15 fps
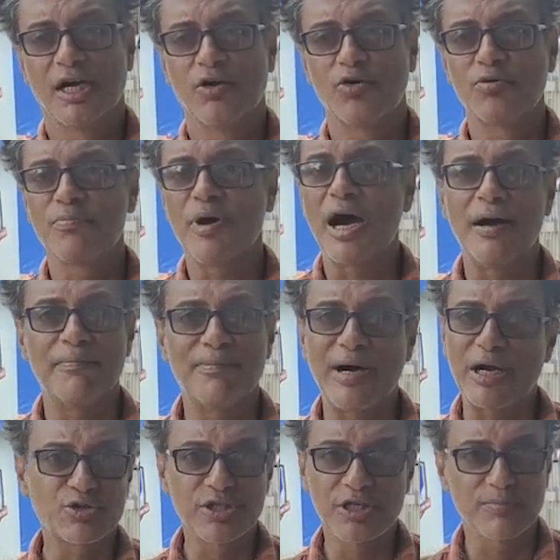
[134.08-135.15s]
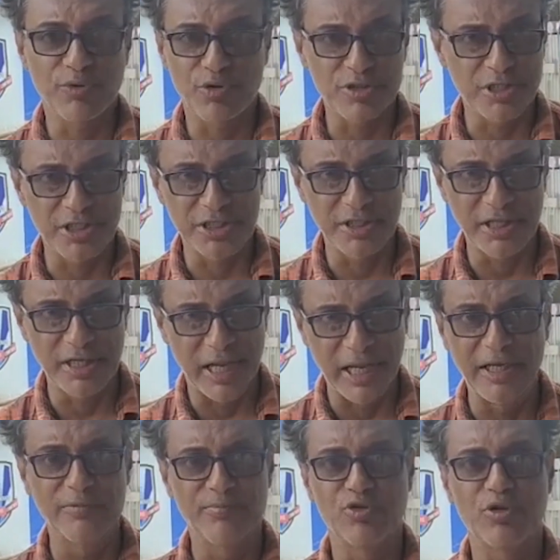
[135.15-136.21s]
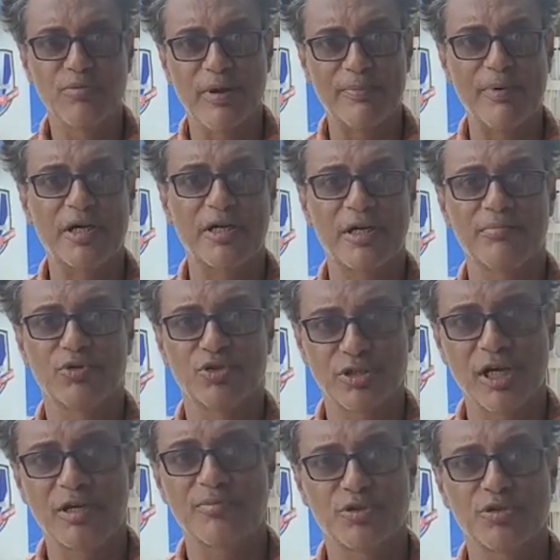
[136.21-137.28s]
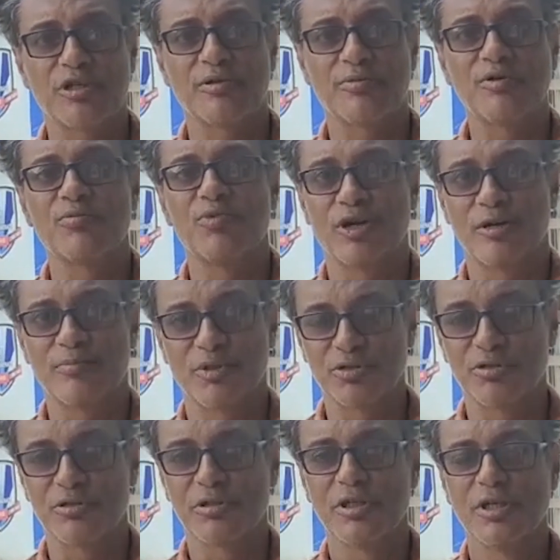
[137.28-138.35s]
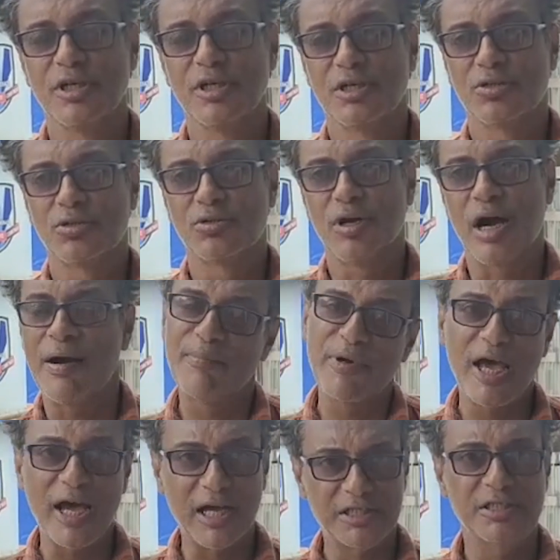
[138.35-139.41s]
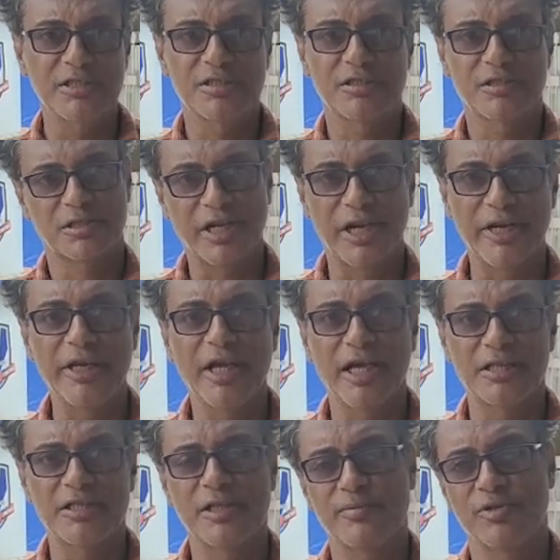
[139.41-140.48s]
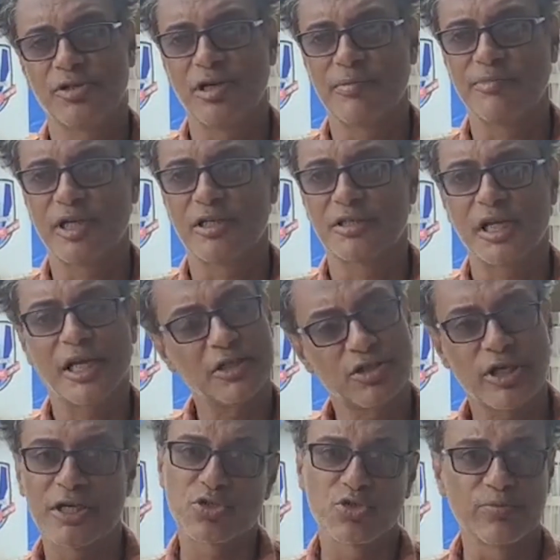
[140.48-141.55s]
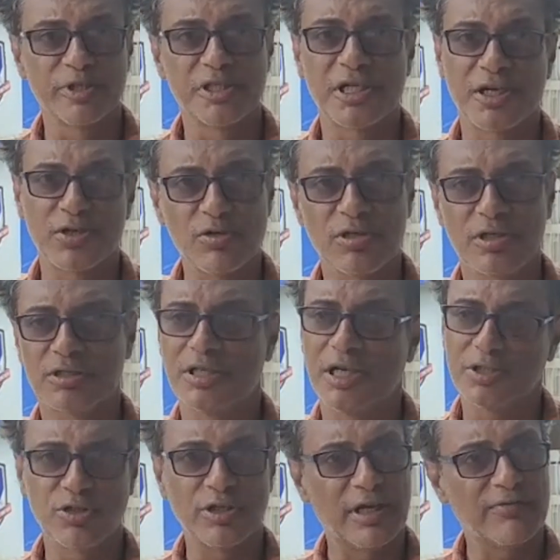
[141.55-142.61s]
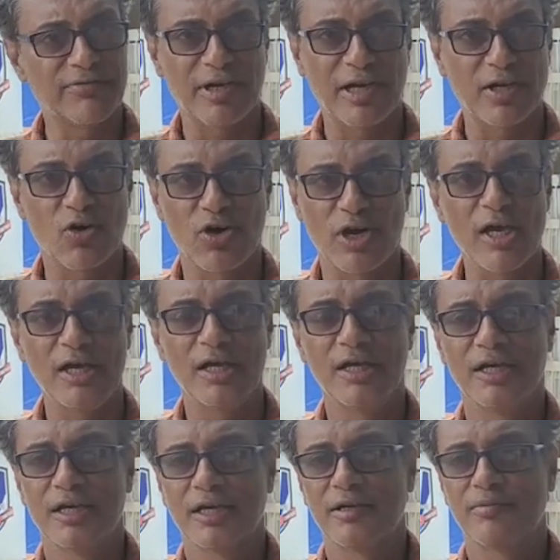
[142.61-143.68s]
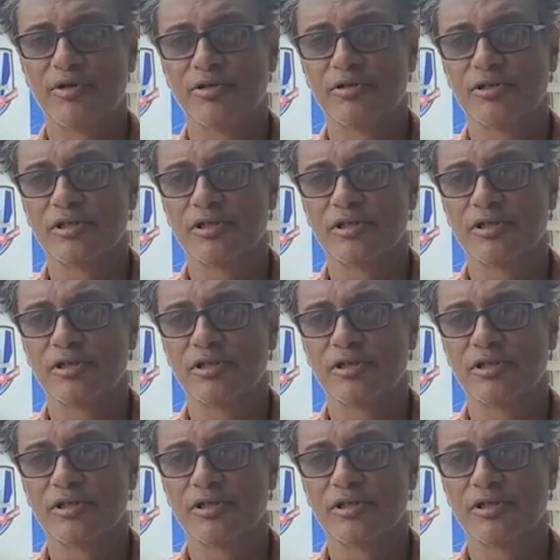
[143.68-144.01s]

ওর মা মানসিক পরিস্থিতিতে নেই পুরো ব্যাপারটা বোঝার মতন এবং বলার মতন তো আমরা আছি স্টেডি আছি এবং আমরা চাই যে এর সুবিচার হোক তার জন্য এফআইআর করা এবং